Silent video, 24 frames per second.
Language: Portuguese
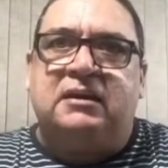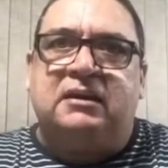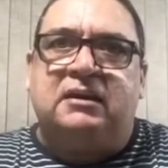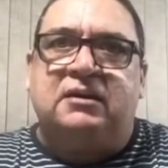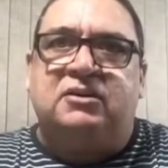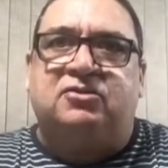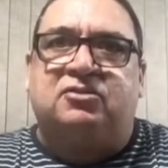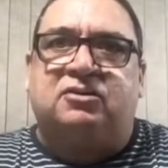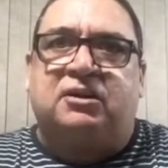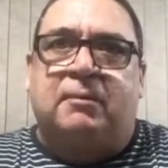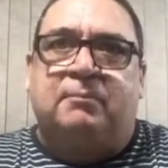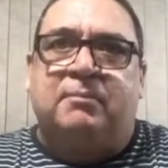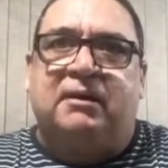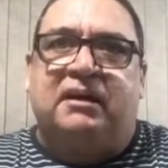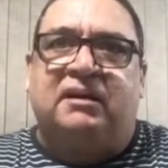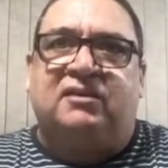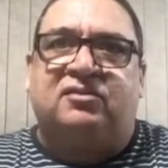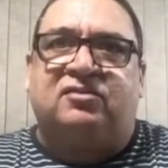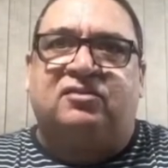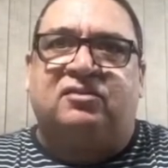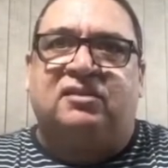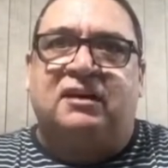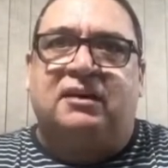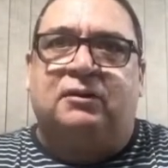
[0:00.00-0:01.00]

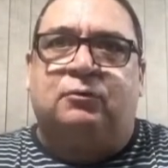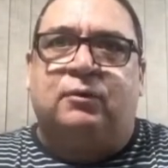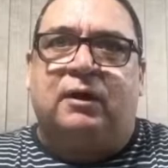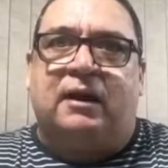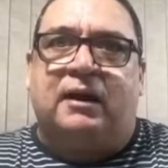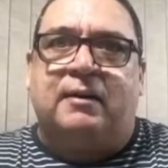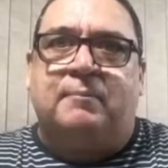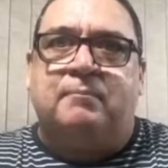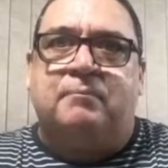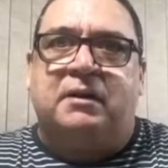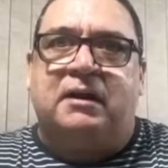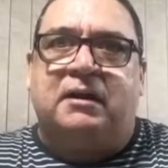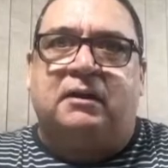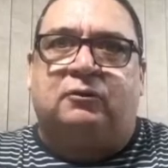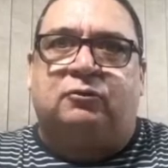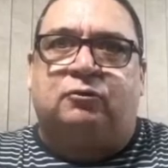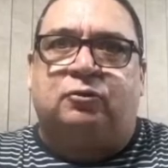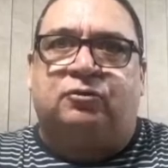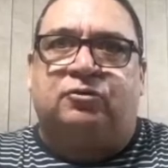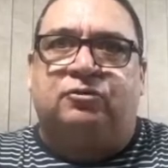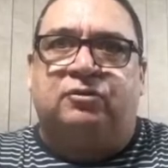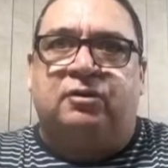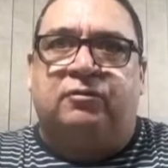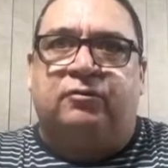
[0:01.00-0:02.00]
estabelecendo
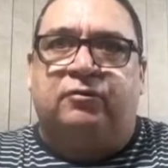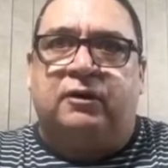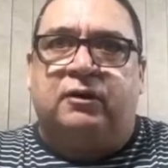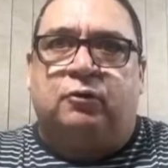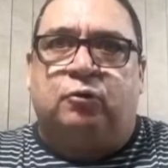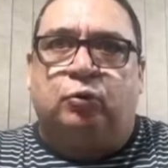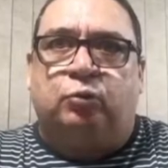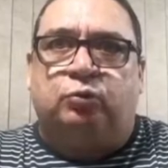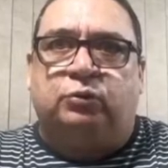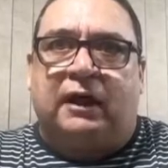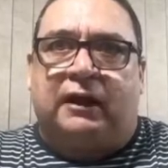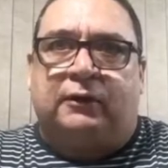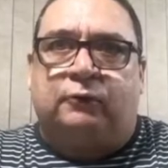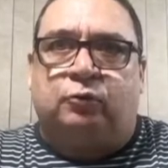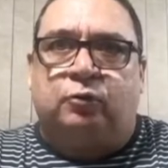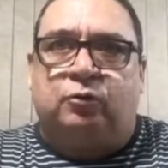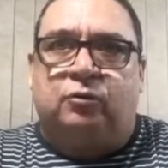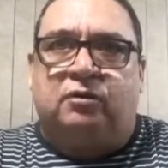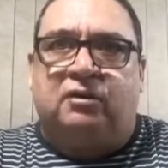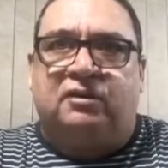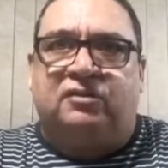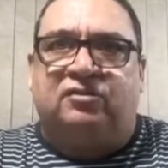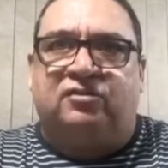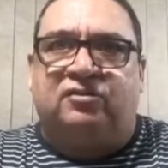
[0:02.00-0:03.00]
elementos
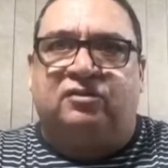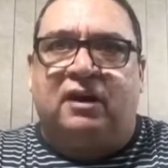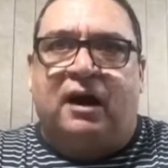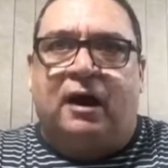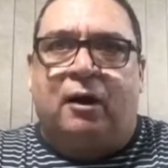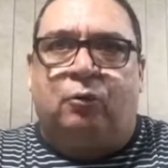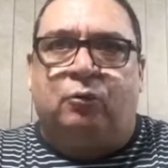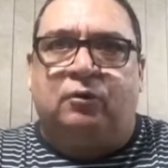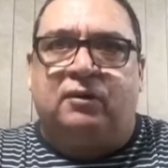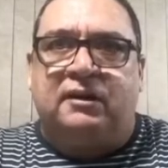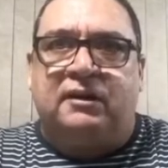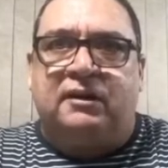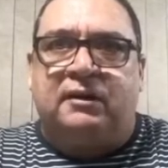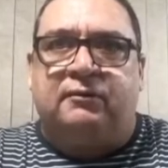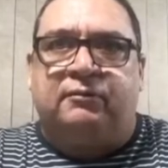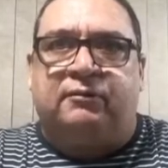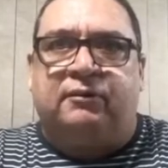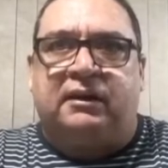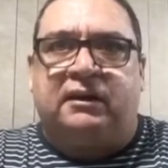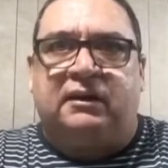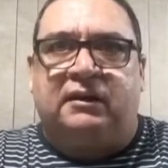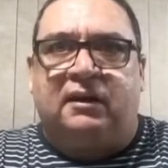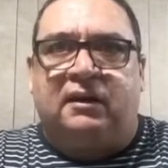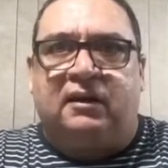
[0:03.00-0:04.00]
dificultadores ao livre